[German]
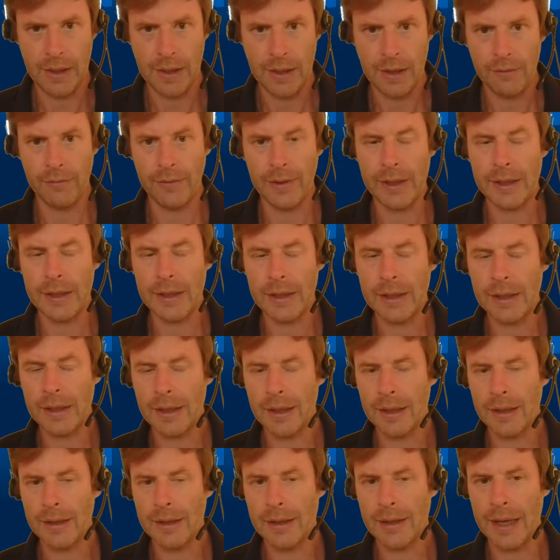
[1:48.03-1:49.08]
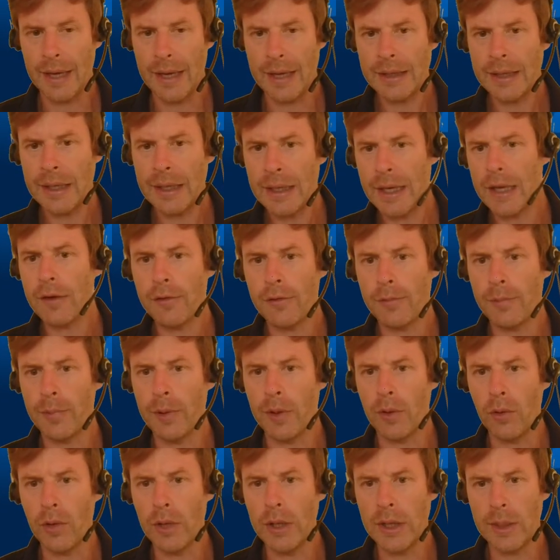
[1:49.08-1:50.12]
Wenn NNF bei
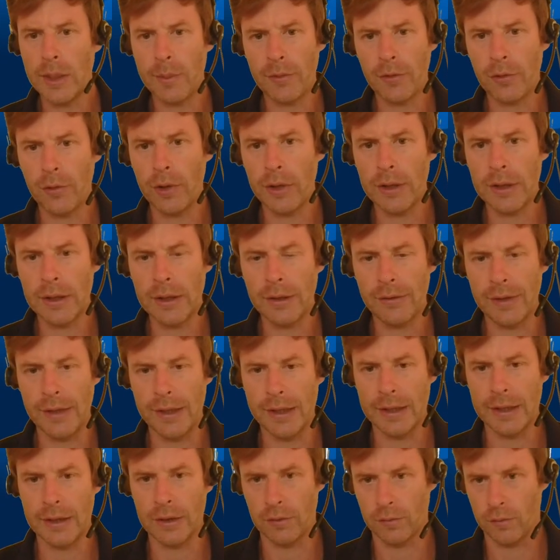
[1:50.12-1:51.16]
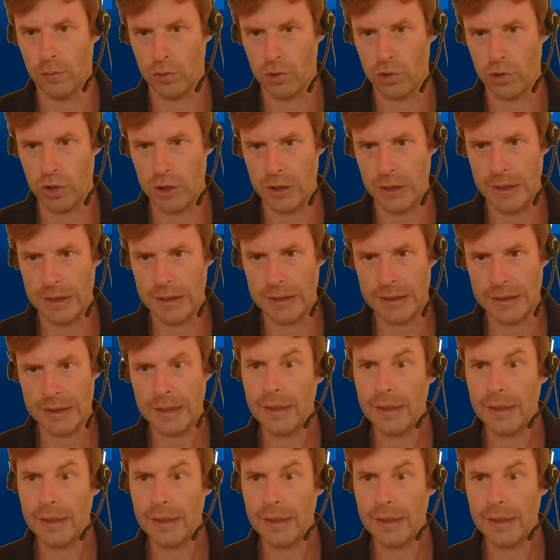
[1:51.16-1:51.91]
euch im Zeugnis irgendwo steht,